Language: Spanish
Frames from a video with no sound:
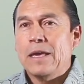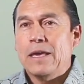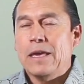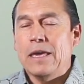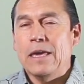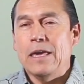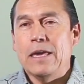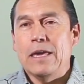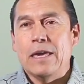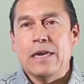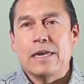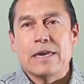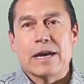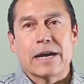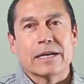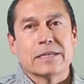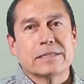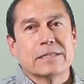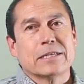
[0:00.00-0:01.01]
y,
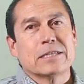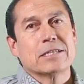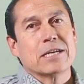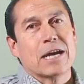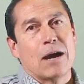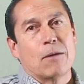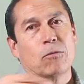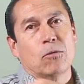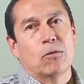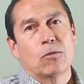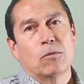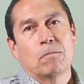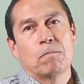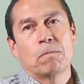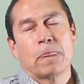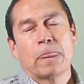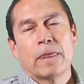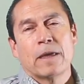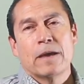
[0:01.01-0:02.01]
llega este chavo
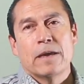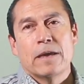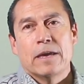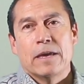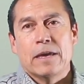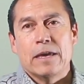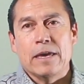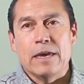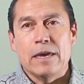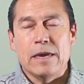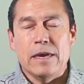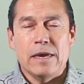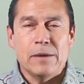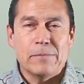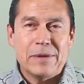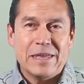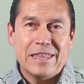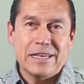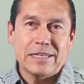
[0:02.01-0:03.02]
y,
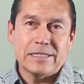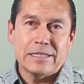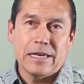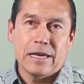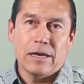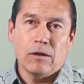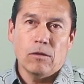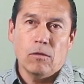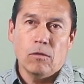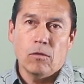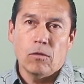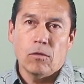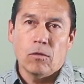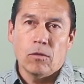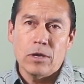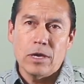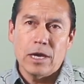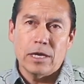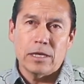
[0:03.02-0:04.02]
me dice,
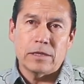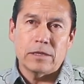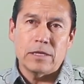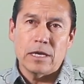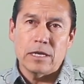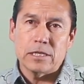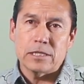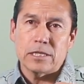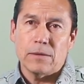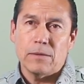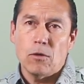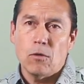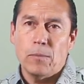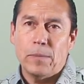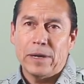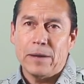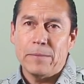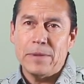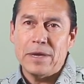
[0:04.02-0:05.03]
oye, ¿tienes trabajo
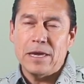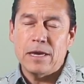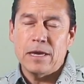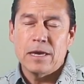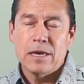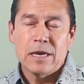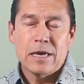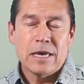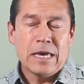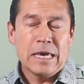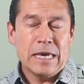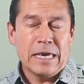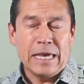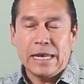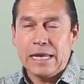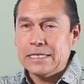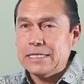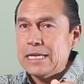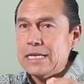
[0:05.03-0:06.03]
para mí? Y
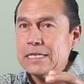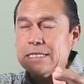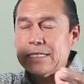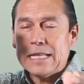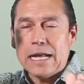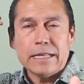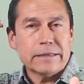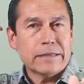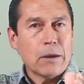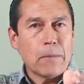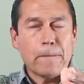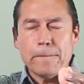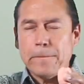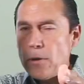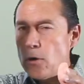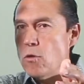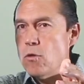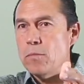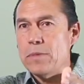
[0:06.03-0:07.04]
en ese instante,
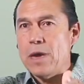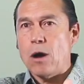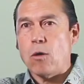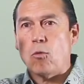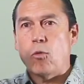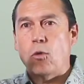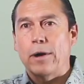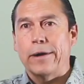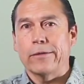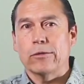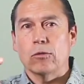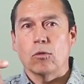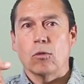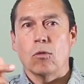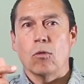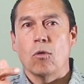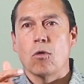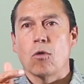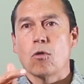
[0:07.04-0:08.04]
¡pum!, me acuerdo,
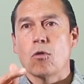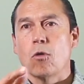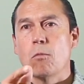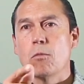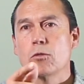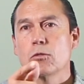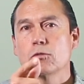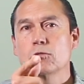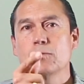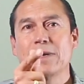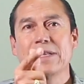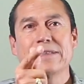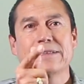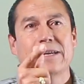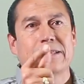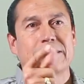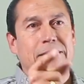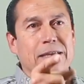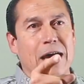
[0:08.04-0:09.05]
oh, cómo nos
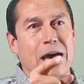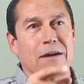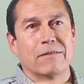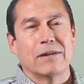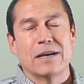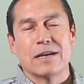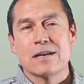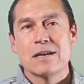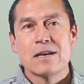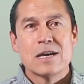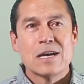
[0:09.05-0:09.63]
maltrataba,